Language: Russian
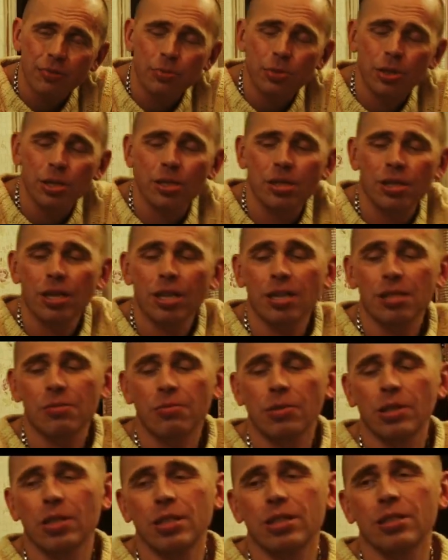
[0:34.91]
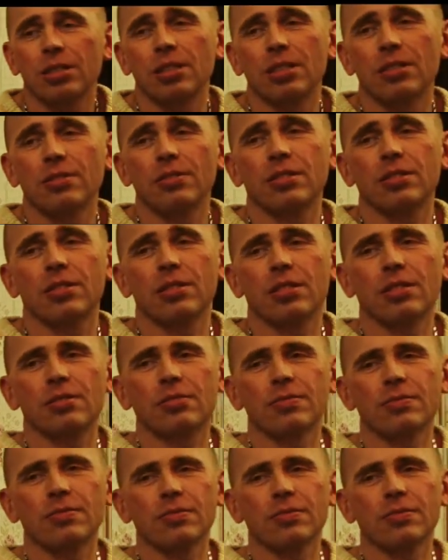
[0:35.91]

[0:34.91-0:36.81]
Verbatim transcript: перестали смотреть телевизор,